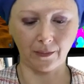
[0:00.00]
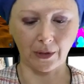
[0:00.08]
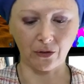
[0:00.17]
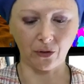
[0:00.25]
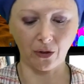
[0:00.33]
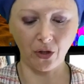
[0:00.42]

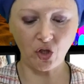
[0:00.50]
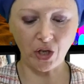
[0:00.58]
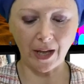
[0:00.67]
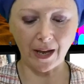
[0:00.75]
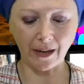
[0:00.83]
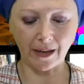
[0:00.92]
adesso lo
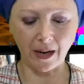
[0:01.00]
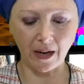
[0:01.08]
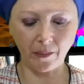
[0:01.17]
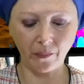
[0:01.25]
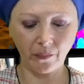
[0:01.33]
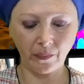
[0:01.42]

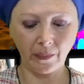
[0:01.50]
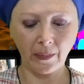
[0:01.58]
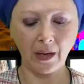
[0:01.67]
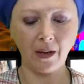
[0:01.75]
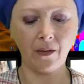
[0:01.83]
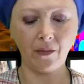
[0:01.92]
cerca
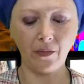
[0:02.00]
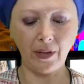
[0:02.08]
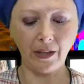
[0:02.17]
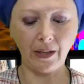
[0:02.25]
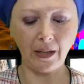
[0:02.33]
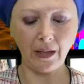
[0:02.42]

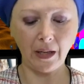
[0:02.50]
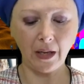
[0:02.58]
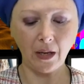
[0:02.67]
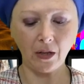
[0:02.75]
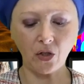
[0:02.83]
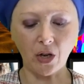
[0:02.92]
vedi
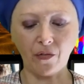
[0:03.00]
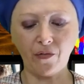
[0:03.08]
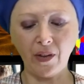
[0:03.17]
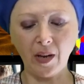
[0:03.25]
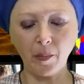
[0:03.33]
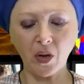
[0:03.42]
c'è cioè,
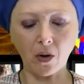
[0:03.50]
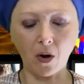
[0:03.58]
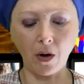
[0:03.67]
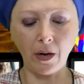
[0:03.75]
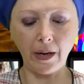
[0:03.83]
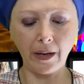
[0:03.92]
film
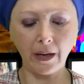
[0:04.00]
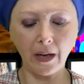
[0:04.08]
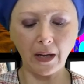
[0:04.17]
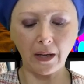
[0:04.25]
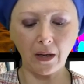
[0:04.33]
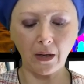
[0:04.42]

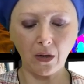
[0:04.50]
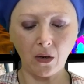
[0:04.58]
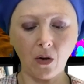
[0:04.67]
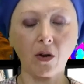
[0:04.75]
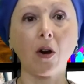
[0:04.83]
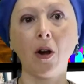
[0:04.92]
rolling
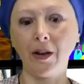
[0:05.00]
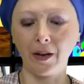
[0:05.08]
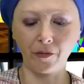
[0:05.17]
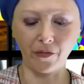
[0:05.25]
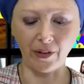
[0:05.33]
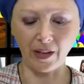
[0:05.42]
o
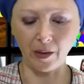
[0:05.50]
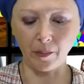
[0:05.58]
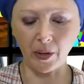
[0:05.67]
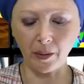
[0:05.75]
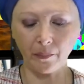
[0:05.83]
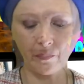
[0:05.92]
rolling
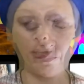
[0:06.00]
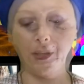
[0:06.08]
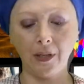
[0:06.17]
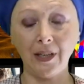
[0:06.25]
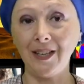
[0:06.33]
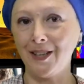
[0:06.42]
film
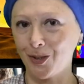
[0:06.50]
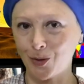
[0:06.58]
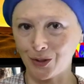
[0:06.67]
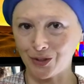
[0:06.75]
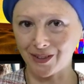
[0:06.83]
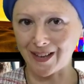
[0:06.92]
io in
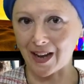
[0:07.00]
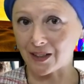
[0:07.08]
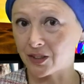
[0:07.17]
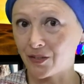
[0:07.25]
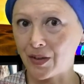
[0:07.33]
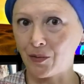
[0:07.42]
questo
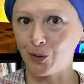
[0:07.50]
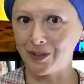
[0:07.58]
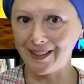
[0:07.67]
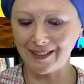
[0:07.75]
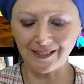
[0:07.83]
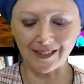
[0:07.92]
caso avevo
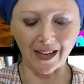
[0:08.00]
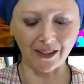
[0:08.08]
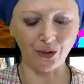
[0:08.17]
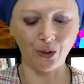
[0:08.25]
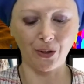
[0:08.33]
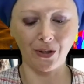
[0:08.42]

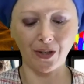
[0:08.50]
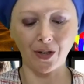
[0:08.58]
utilizzato